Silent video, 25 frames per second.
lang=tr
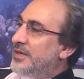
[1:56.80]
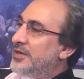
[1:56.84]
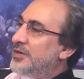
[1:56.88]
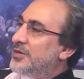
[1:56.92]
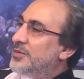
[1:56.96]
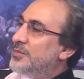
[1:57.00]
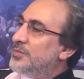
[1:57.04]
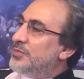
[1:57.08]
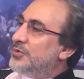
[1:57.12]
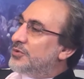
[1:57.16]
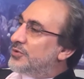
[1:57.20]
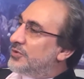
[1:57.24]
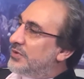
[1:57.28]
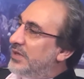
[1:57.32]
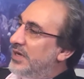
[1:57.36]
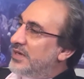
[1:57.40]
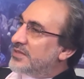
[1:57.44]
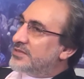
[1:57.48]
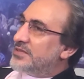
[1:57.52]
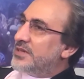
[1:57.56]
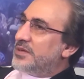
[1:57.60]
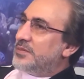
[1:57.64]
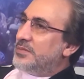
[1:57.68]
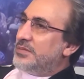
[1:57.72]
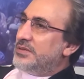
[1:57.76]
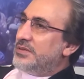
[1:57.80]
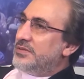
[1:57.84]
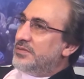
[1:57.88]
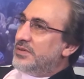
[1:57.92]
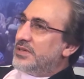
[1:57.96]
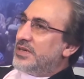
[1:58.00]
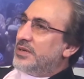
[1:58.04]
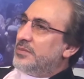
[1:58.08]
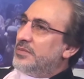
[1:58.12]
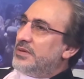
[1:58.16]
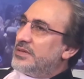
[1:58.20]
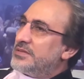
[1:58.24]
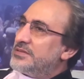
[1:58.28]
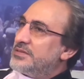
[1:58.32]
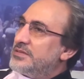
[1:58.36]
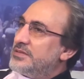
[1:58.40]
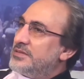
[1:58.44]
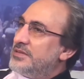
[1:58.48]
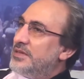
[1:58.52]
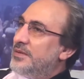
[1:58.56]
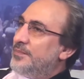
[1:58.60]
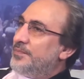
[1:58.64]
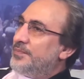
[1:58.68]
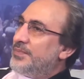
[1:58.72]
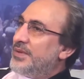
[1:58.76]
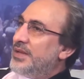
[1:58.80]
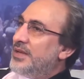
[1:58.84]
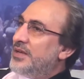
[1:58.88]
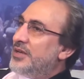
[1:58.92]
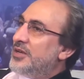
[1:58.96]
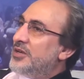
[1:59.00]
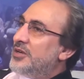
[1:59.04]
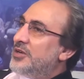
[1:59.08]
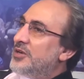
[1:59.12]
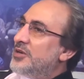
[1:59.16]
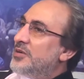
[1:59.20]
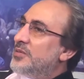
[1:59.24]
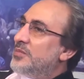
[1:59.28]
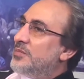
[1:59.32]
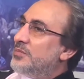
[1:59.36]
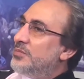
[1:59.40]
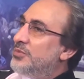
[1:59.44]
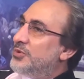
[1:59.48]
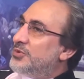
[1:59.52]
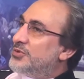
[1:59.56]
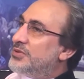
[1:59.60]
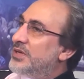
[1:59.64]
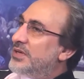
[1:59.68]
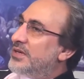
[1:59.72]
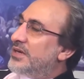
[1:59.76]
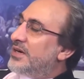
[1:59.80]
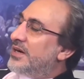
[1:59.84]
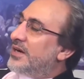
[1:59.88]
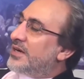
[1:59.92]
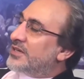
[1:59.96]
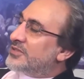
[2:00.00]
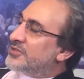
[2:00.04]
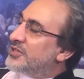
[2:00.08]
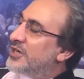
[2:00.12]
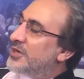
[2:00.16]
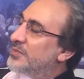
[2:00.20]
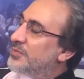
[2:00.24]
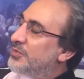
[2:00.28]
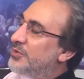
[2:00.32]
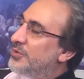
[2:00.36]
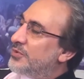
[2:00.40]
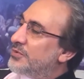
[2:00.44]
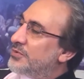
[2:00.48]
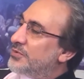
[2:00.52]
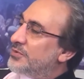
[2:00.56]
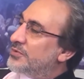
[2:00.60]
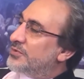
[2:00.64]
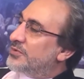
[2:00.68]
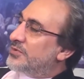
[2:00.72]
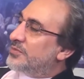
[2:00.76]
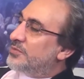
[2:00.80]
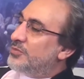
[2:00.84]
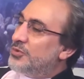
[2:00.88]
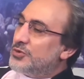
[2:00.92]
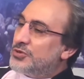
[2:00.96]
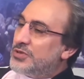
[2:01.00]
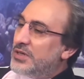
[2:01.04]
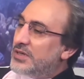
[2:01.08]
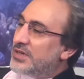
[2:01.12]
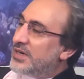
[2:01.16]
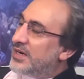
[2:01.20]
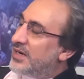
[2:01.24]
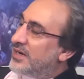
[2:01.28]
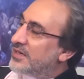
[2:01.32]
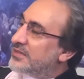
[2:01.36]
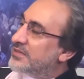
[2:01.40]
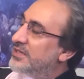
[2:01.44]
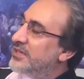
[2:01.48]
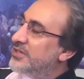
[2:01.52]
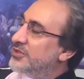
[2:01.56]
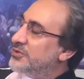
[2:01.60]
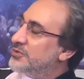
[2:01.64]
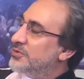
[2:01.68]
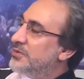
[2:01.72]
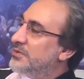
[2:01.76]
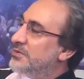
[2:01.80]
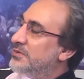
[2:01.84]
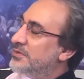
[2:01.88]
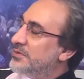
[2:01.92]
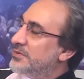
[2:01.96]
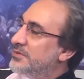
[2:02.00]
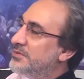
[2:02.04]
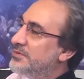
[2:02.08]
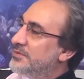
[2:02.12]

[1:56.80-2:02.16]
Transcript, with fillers: Bunun hesabını veremezsin. Bu sana azap olur. Bu sana ateş olur.